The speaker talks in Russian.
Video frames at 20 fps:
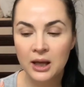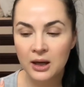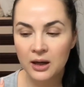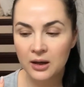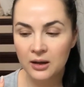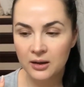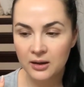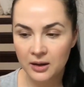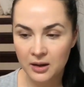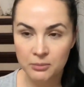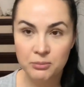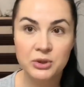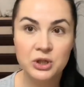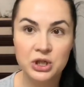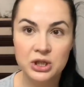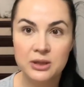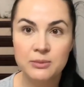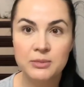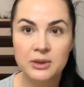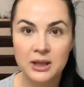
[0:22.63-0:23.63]
а,
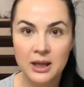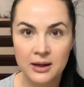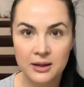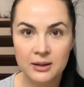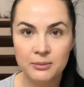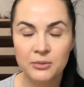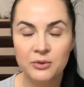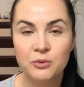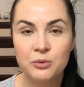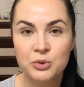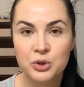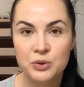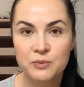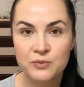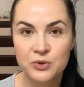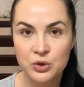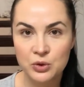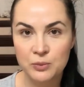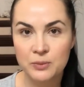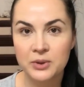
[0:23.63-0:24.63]
обычными лаками. В общем,
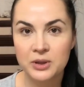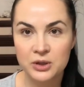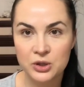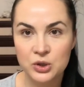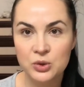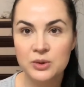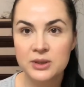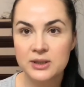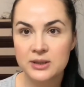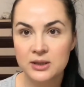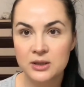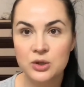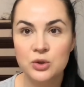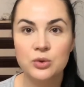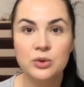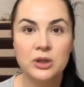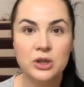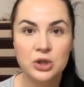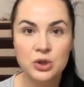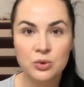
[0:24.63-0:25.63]
все покажу, расскажу.
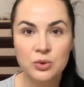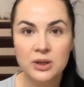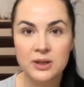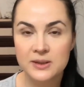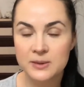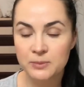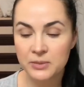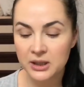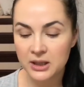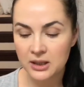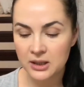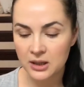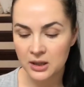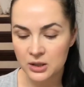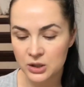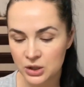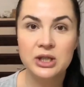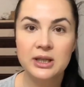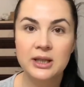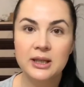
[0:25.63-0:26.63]
Начну я с
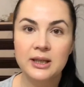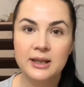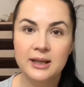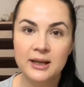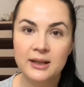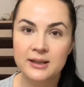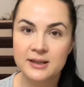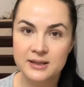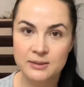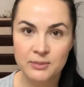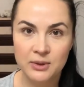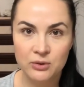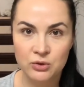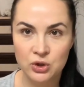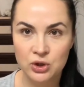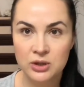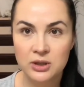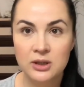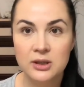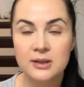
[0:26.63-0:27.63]
макияжа. Я на себя
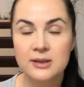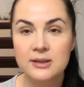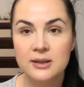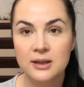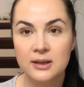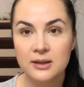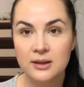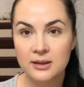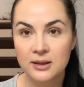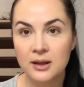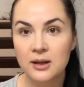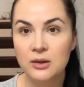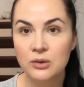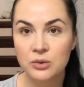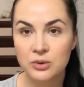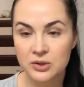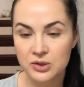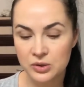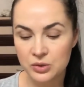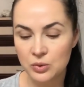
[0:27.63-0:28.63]
уже нанесла
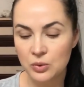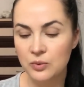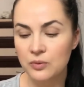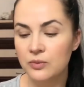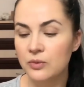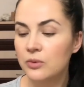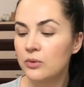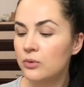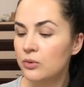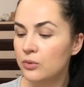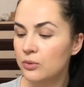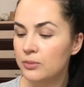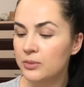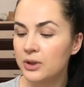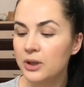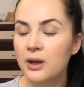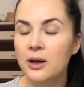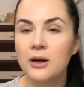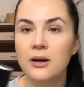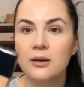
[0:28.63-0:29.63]
тональную основу. У
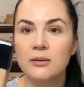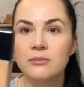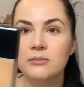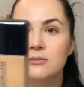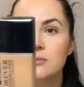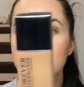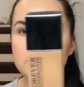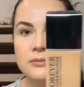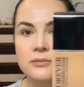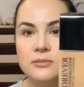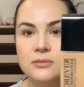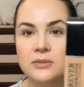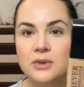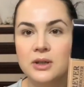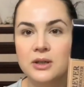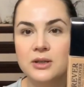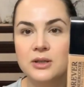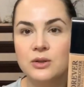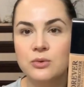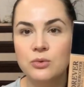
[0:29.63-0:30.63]
меня
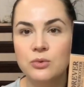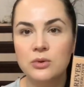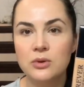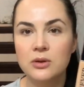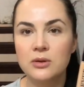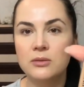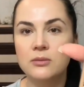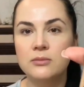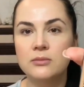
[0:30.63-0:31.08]
Dior